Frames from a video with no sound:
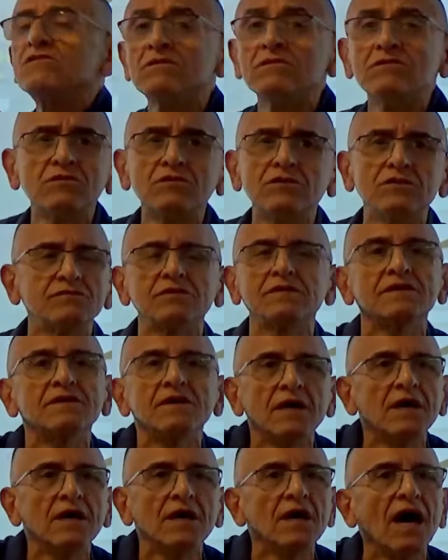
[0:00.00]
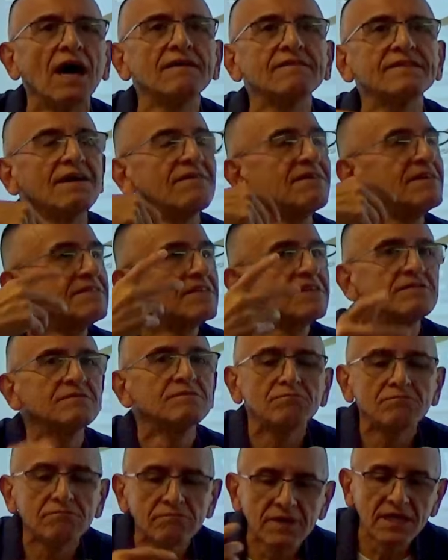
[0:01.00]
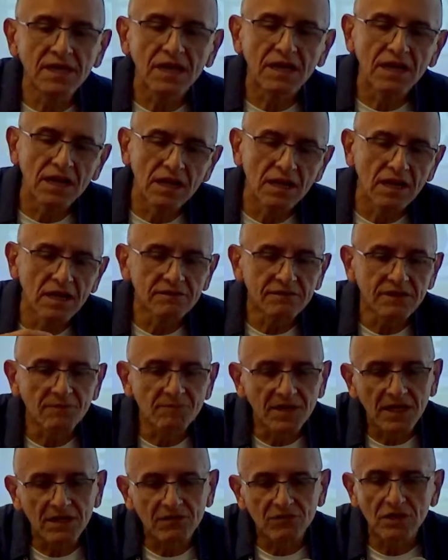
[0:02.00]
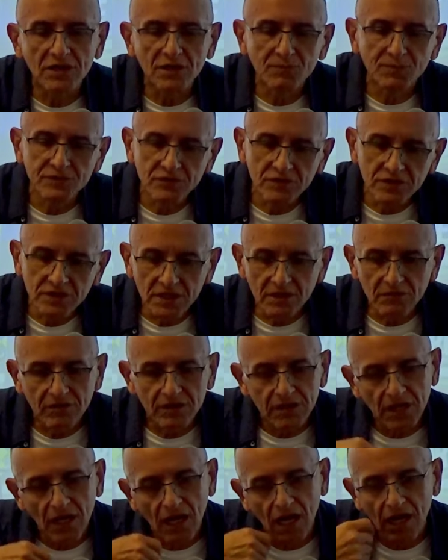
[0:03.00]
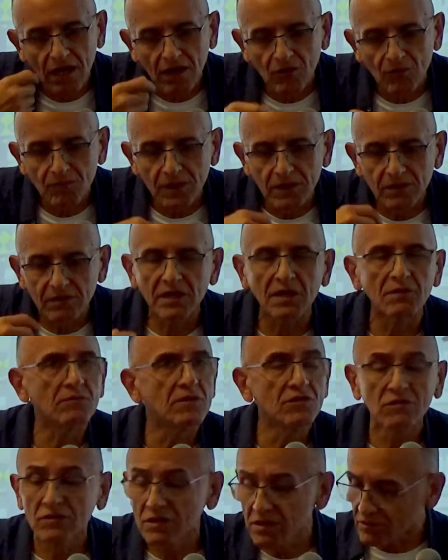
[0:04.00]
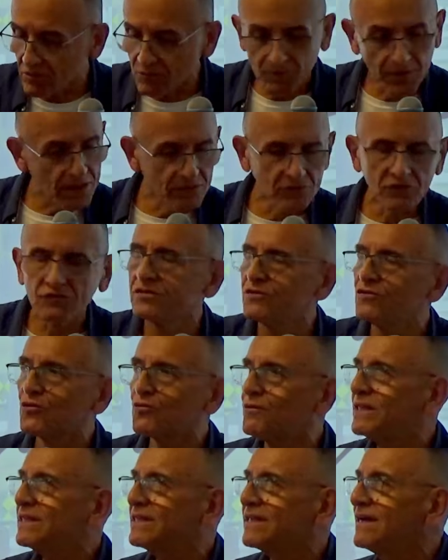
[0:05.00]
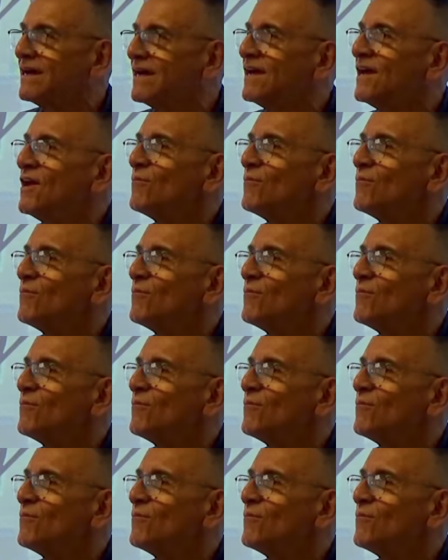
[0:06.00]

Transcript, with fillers: No, no, hasta a veces mira, está mirando el dispositivo y está terminó de comer, no se dio cuenta,